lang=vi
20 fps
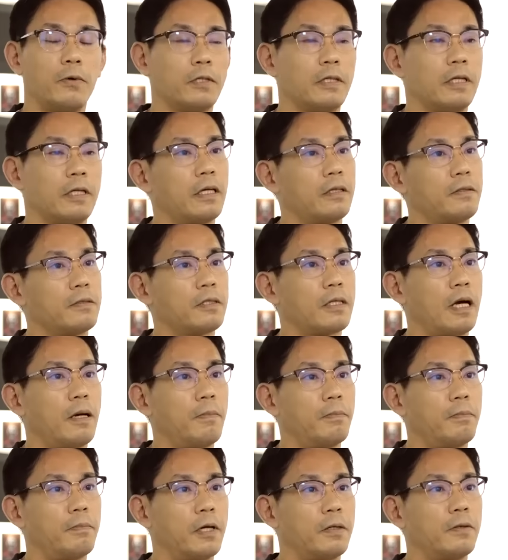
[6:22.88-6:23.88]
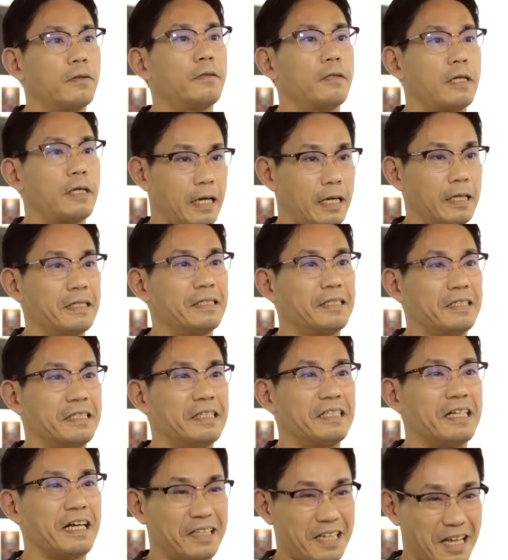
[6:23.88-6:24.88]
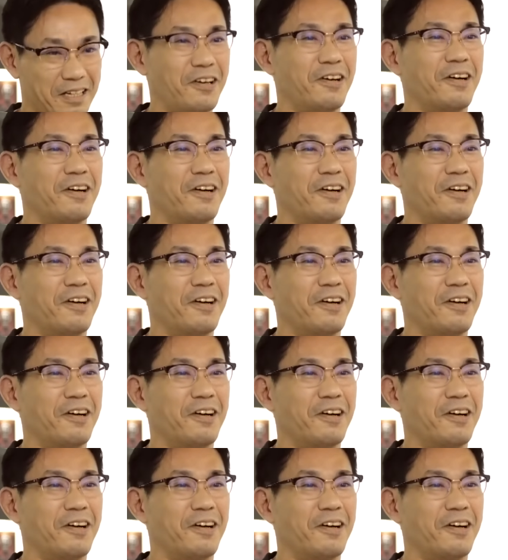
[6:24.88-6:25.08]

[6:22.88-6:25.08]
tài liệu đó chất đầy khoảng ba thùng các